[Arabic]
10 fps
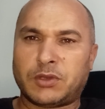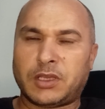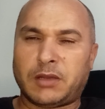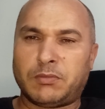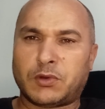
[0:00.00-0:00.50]

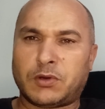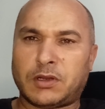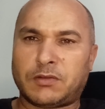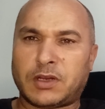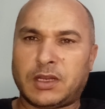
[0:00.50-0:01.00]
وكيعبروا
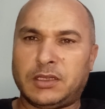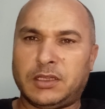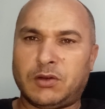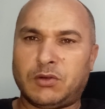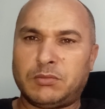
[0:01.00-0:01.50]
على الفرحه
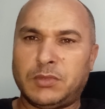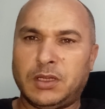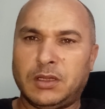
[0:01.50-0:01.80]
ديالهم